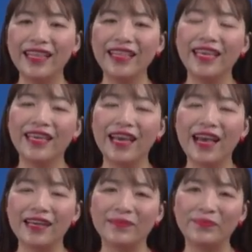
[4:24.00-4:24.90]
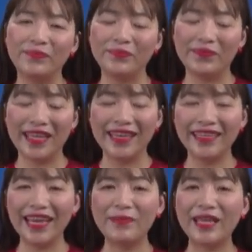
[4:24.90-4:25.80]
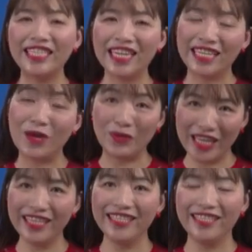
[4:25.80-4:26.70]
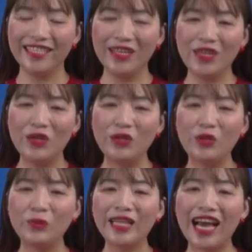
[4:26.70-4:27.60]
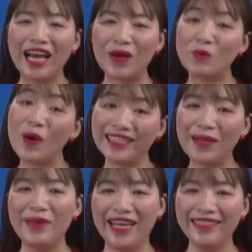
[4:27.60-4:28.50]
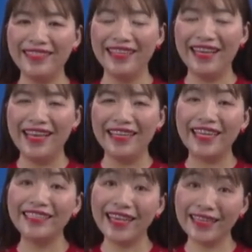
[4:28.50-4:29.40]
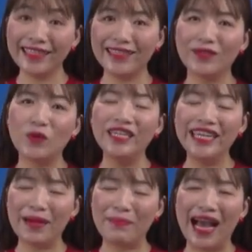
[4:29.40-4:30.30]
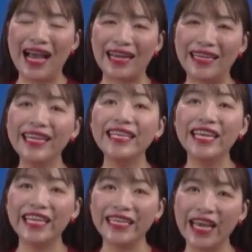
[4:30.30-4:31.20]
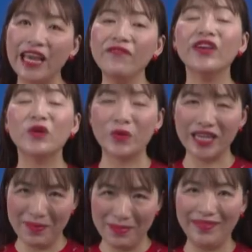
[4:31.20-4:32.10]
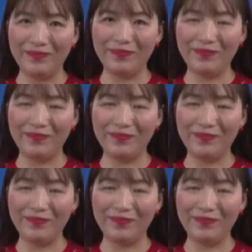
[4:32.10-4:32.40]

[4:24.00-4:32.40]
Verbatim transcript: Thế thì à, các em thấy rằng đầu tiên chúng ta quan tâm đến cái cách của người đàn bà khi chị kể về cuộc đời mình.